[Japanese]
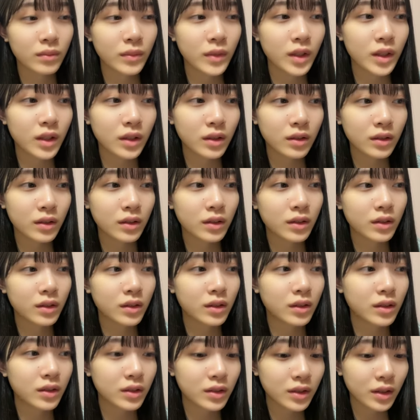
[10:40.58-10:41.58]
えー、なん
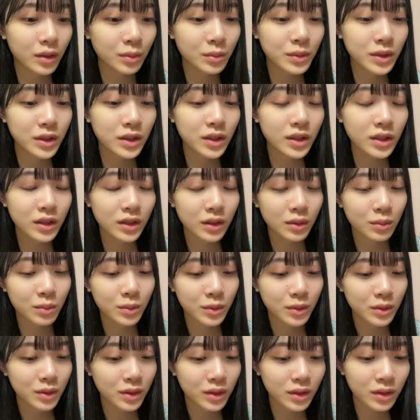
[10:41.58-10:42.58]
か寂しいかも
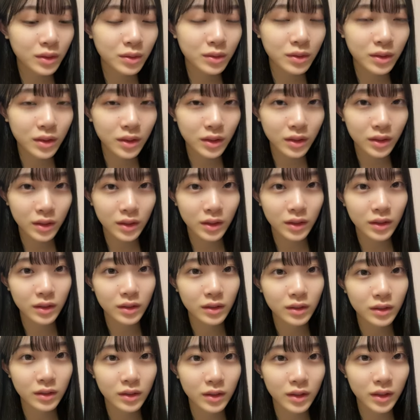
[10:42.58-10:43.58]
雪降らないのっ
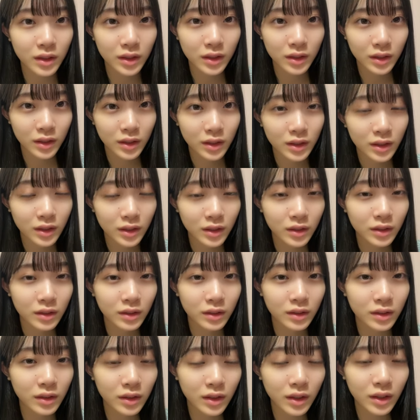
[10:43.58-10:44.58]
て
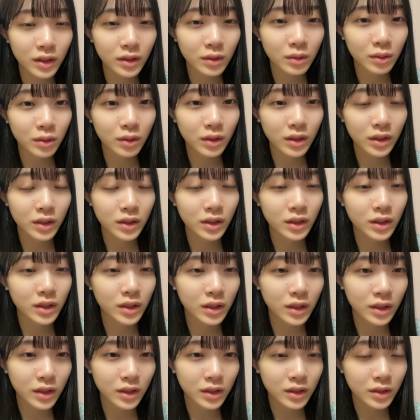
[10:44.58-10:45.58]
なんか結構辺
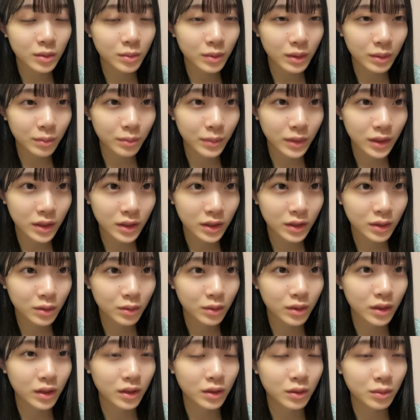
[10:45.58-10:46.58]
り一面真っ
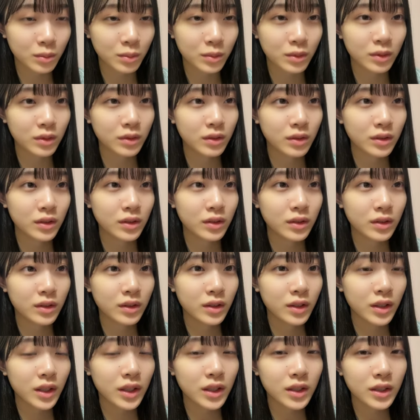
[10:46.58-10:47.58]
白なのも
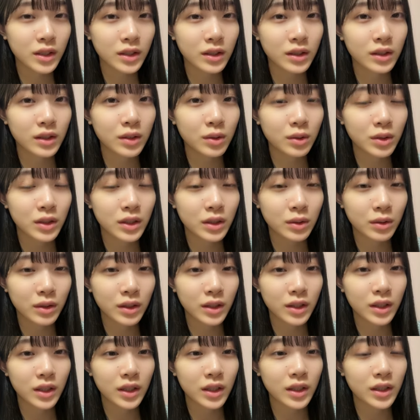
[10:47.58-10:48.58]
景色としては
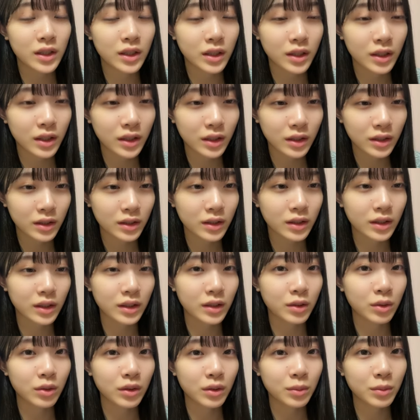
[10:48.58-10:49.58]
綺麗じゃないですか
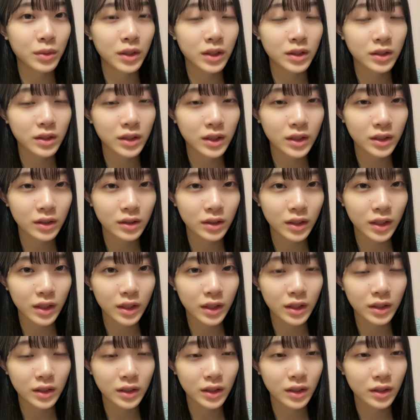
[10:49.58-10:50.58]
とても歩きづらい
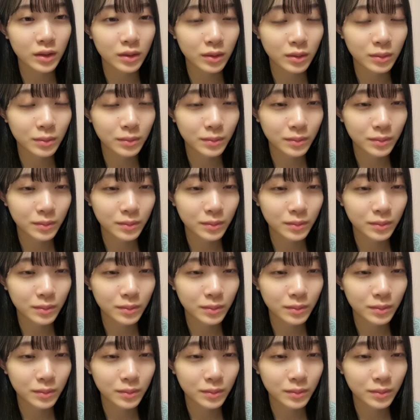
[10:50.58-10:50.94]
ですけど